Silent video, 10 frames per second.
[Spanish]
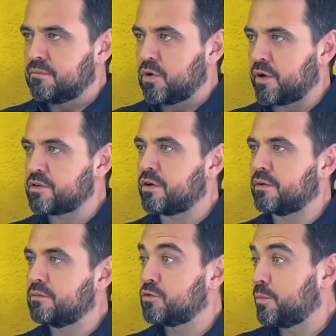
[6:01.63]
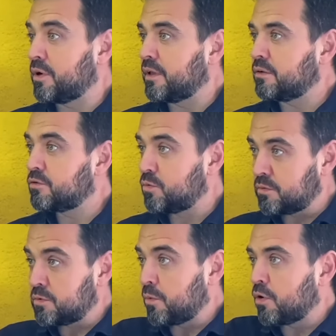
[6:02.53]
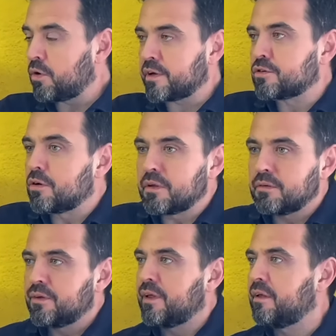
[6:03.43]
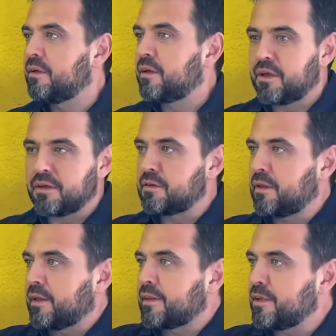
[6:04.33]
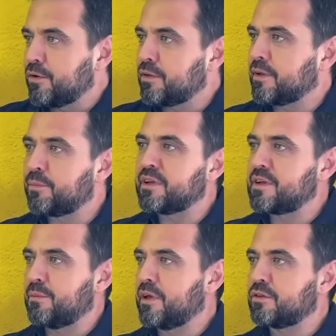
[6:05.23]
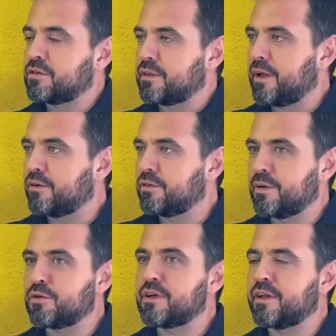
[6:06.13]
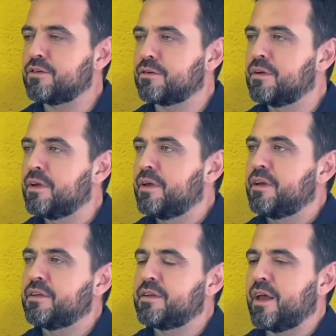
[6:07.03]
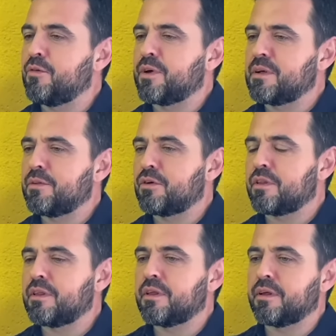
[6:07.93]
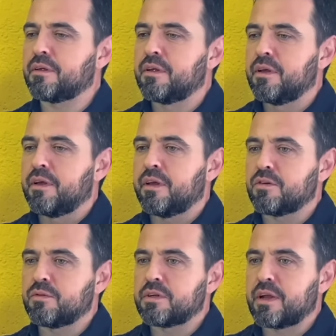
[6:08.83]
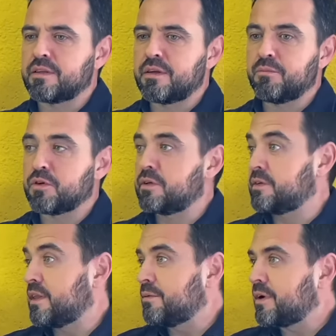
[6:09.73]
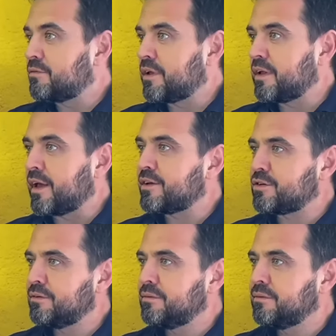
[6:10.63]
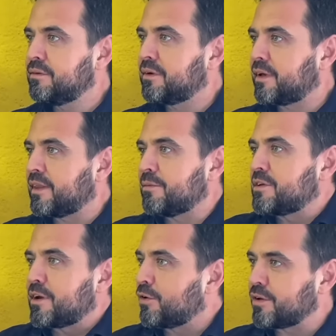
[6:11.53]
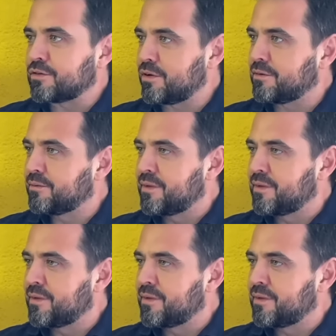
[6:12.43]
lo que soy, suponiendo. supongo que soy este atillo de pensamientos y tal, debo ser eso. Y si hay un pensamiento que dice, eres un desastre, pues se debe referir a eso, que debe ser lo que yo soy.